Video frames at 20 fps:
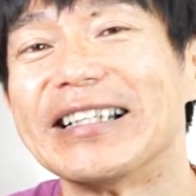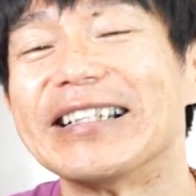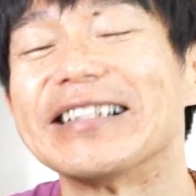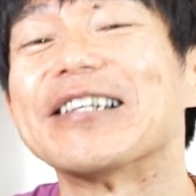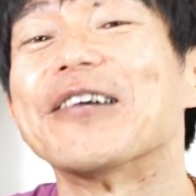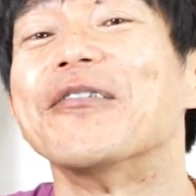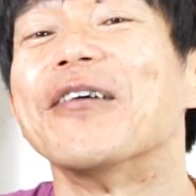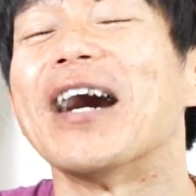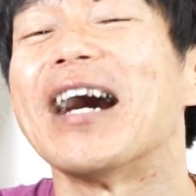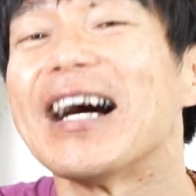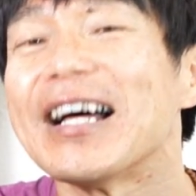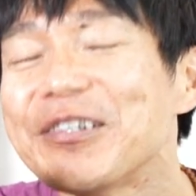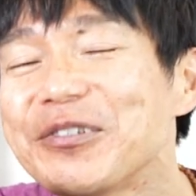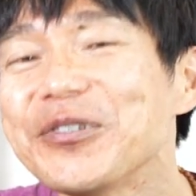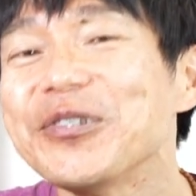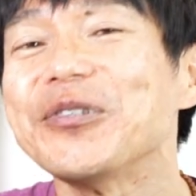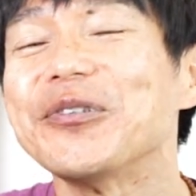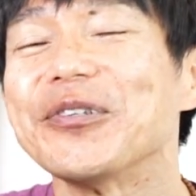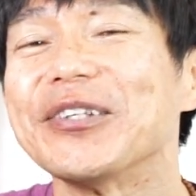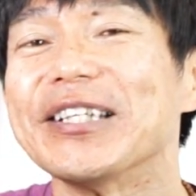だから
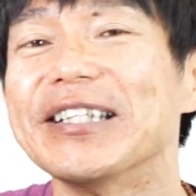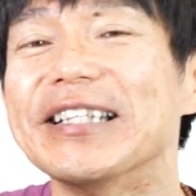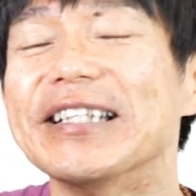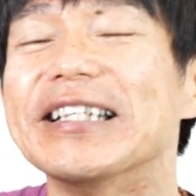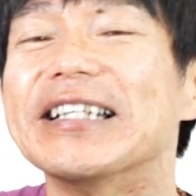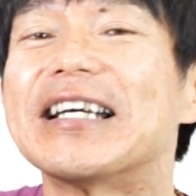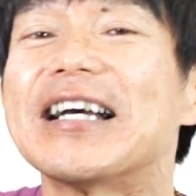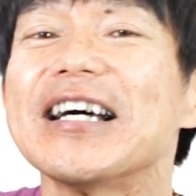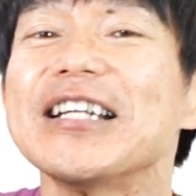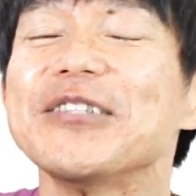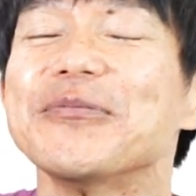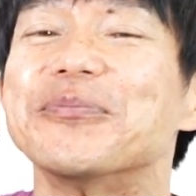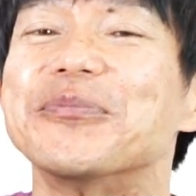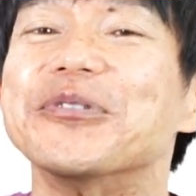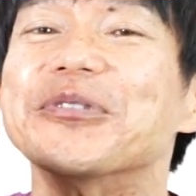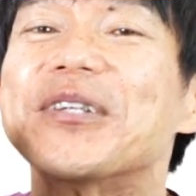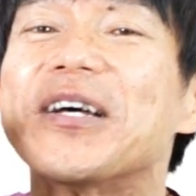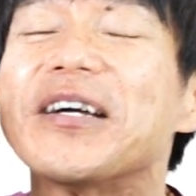悪い時にいかに無